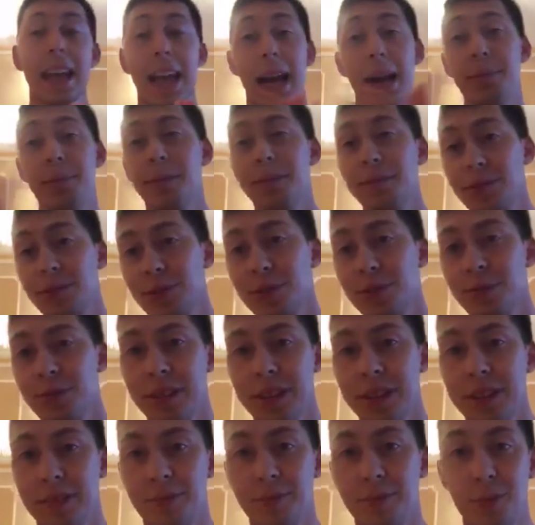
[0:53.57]
Обо всем об
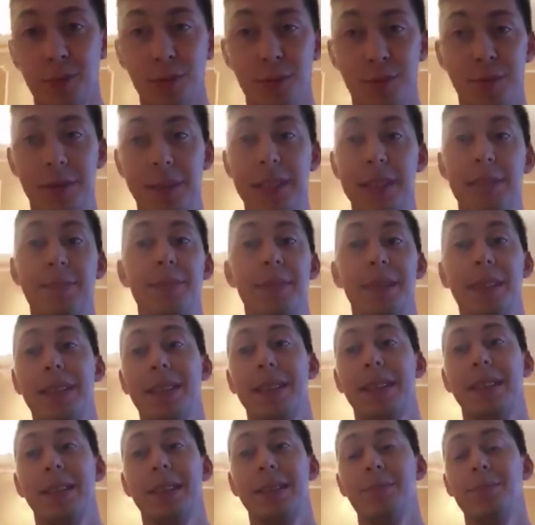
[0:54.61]
этом буду
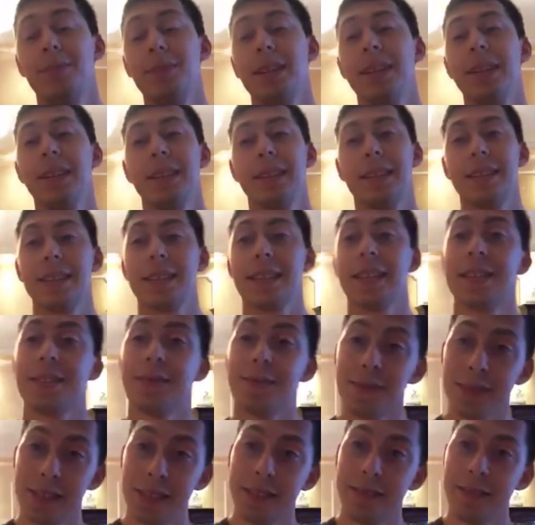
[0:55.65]
постепенно разбирать,
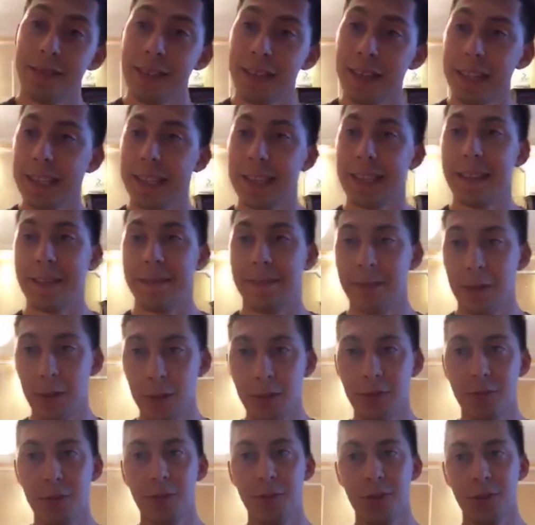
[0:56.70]
рассказывать, говорить,
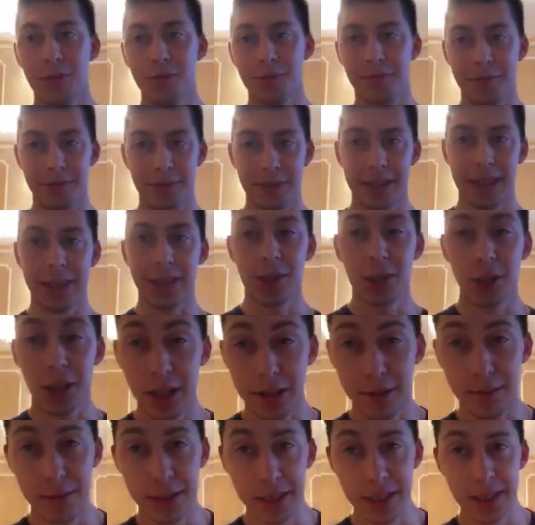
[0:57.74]
но ну, в общем,
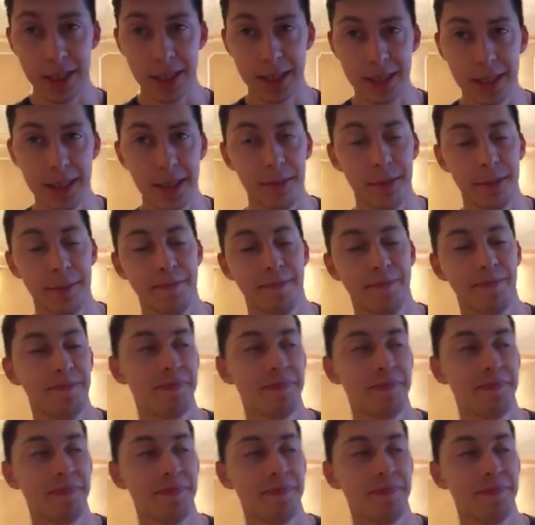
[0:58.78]
сначала ближе к теме.